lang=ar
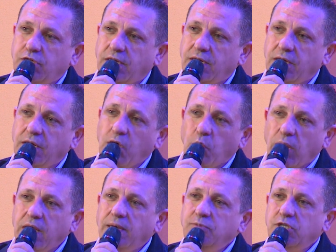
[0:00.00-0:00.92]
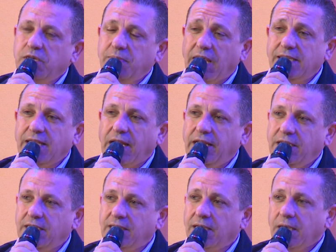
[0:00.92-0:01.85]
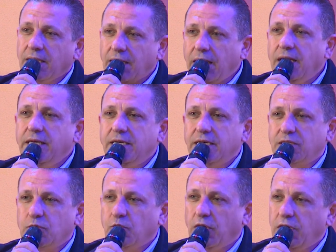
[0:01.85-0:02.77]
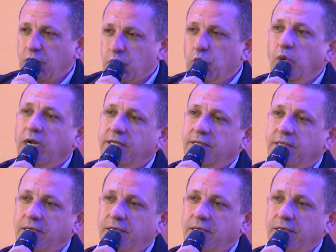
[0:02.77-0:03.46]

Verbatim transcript: شيء وأهم شيء بهيدا العيد خلي يسوع يولد